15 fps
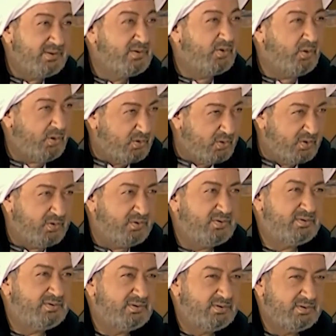روحوا له
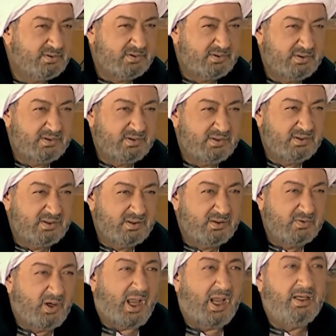
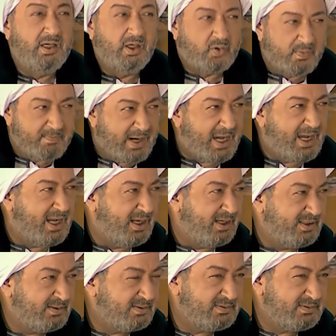وخليكم معاه